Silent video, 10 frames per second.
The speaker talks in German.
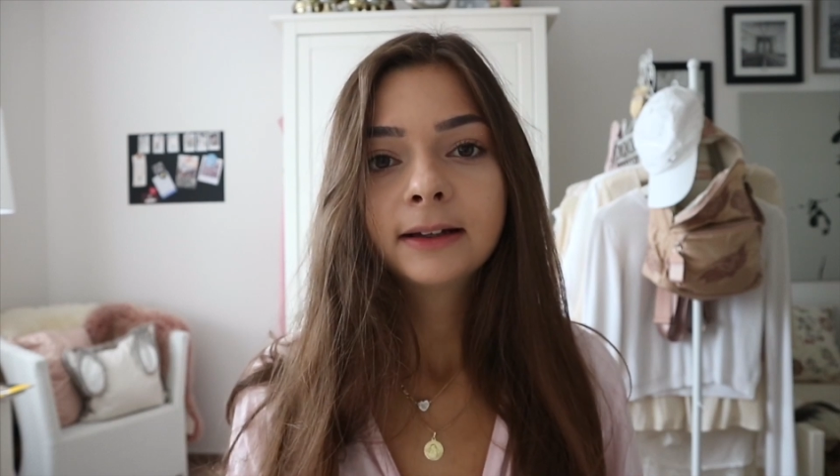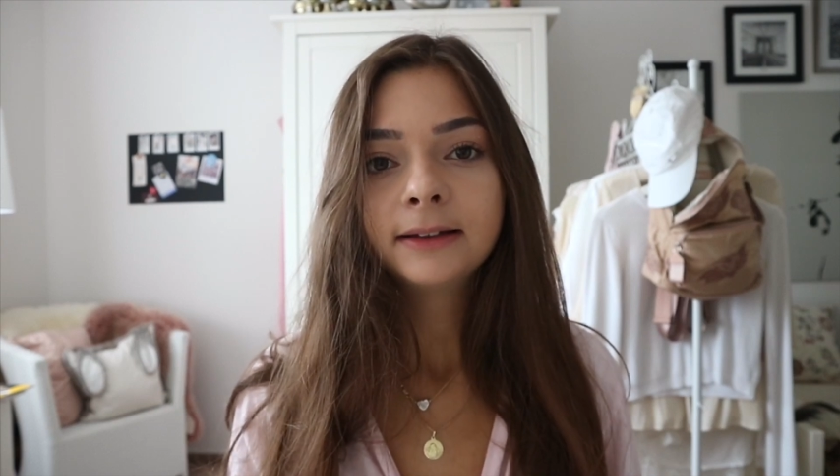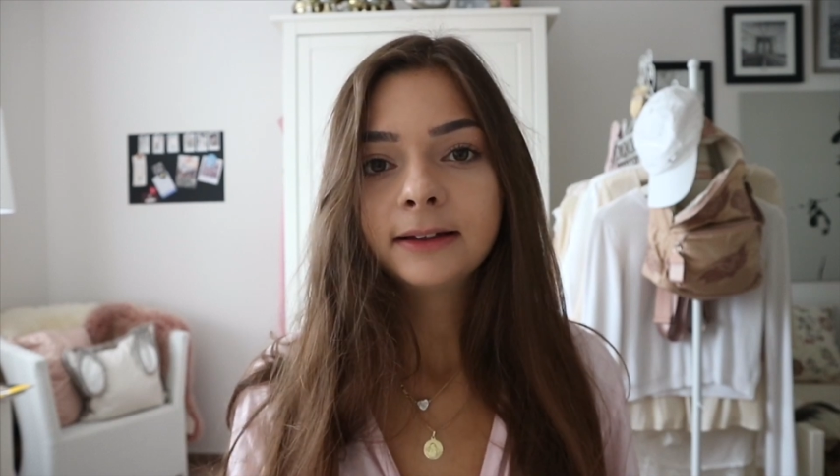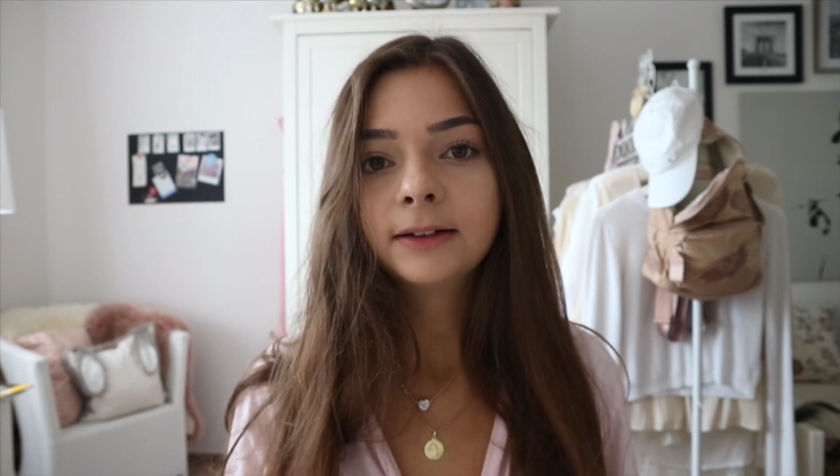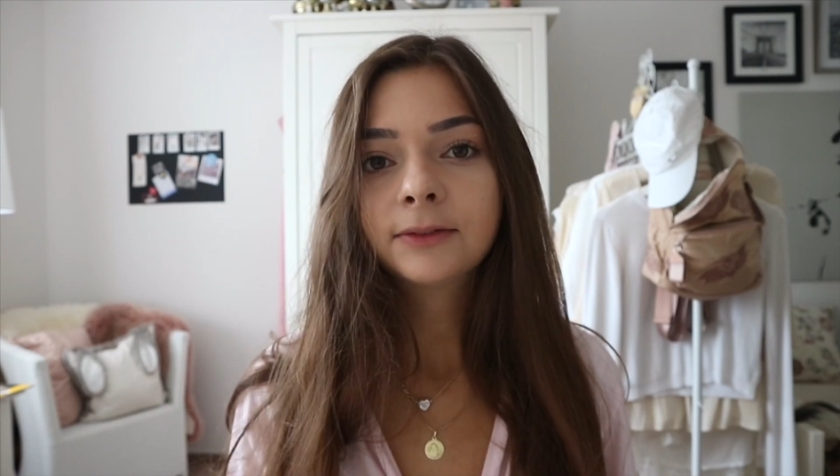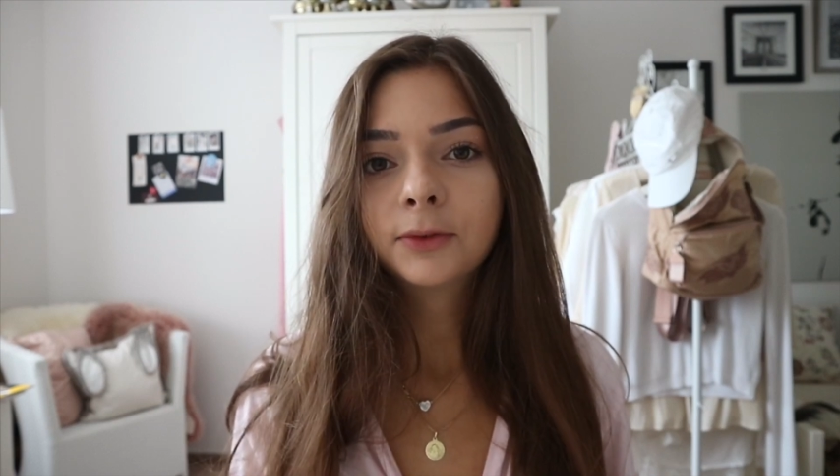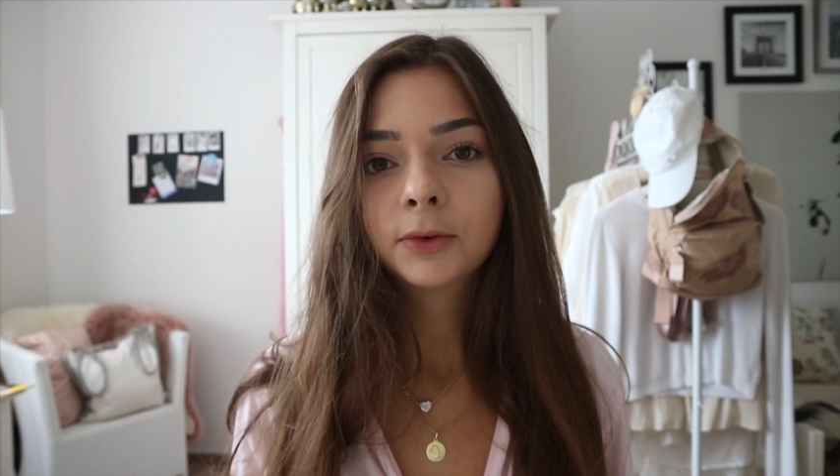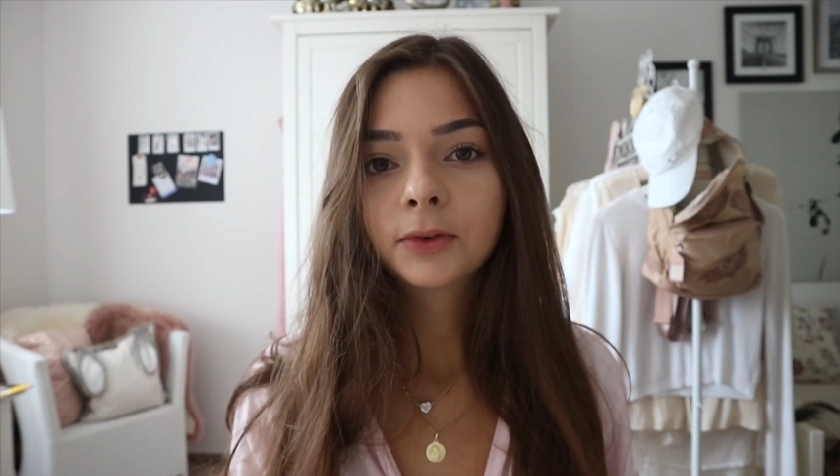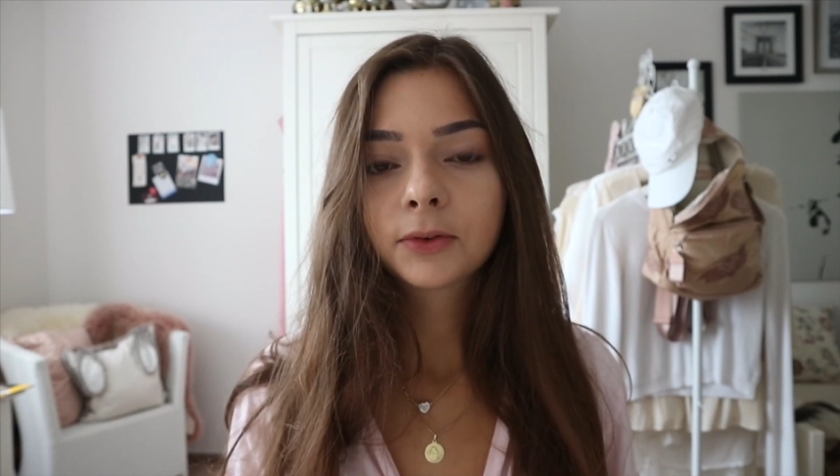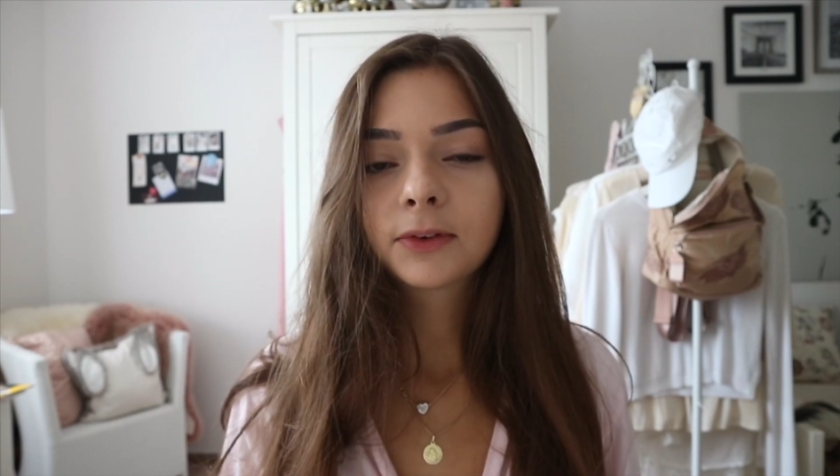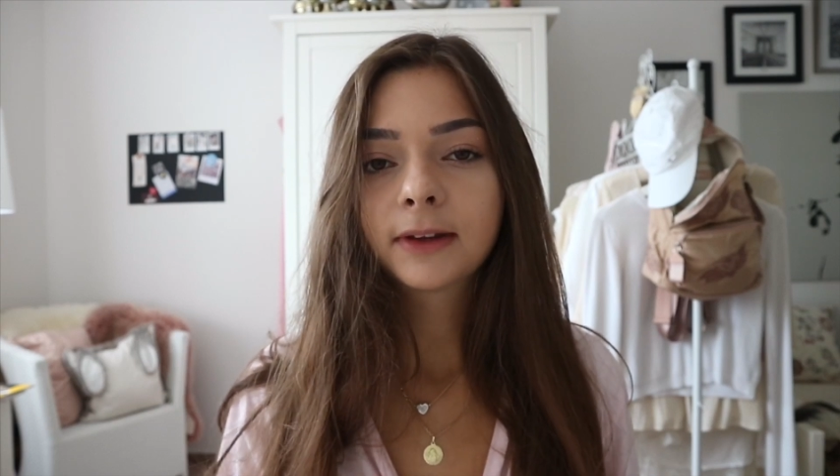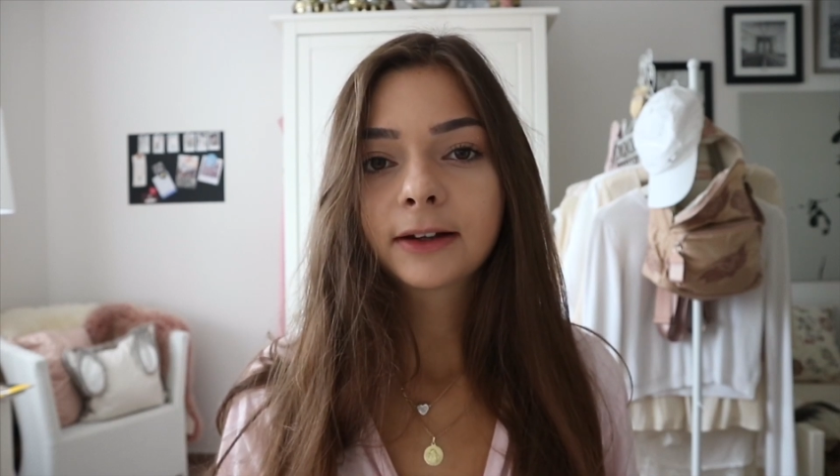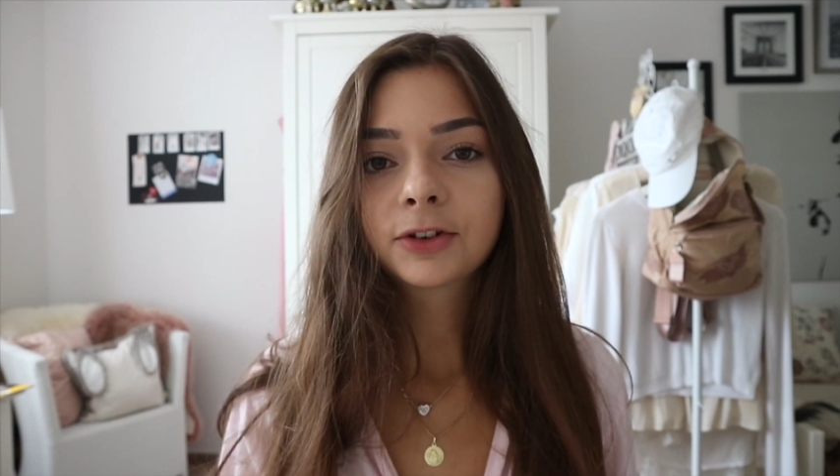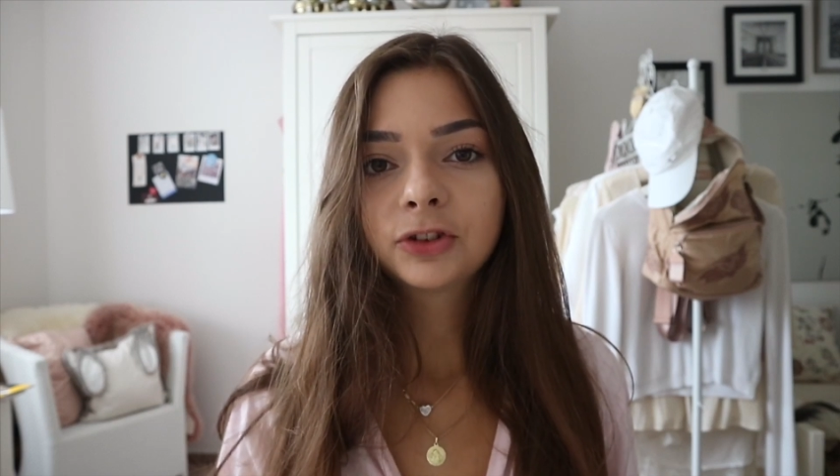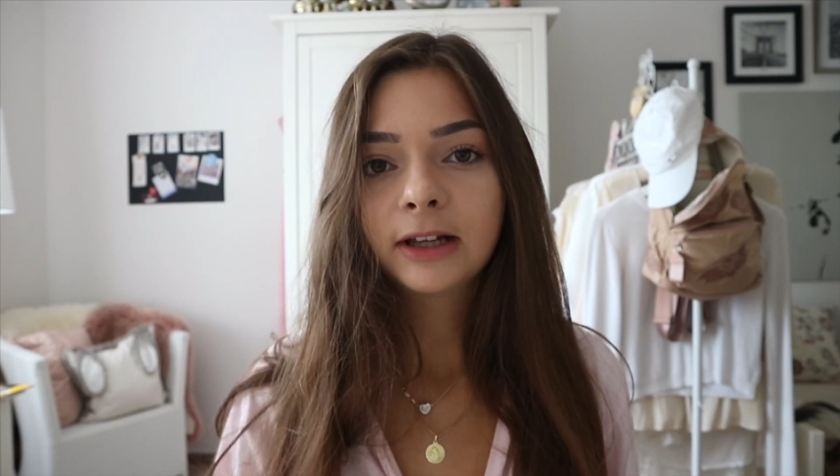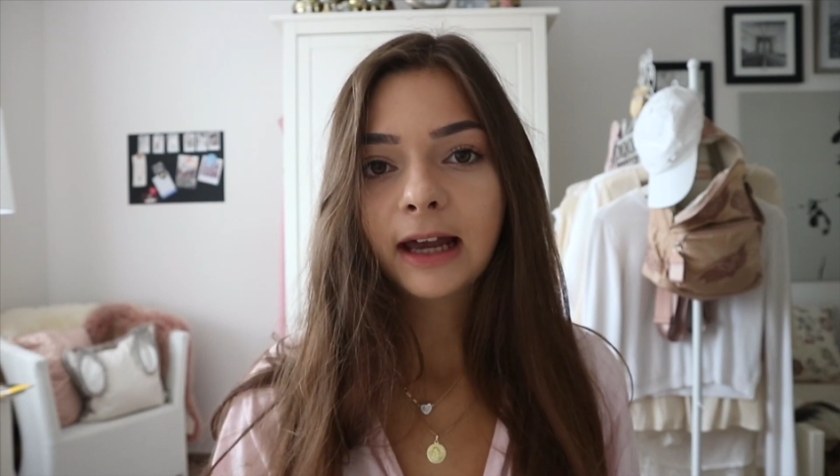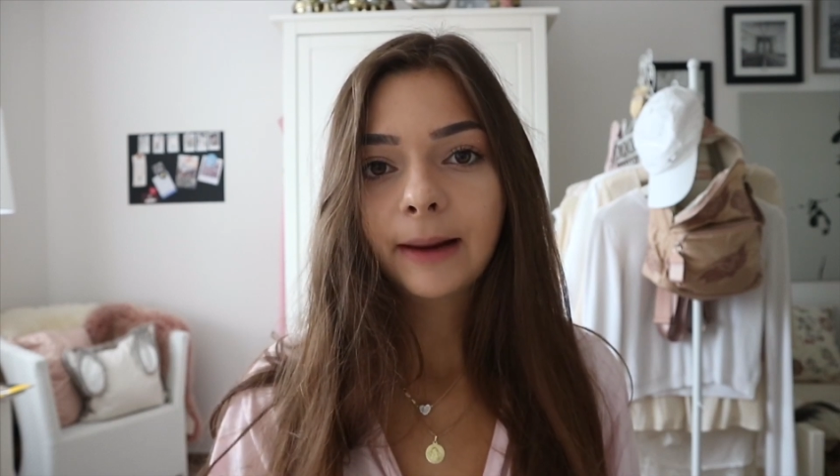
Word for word: jede Wohnung sozusagen schnell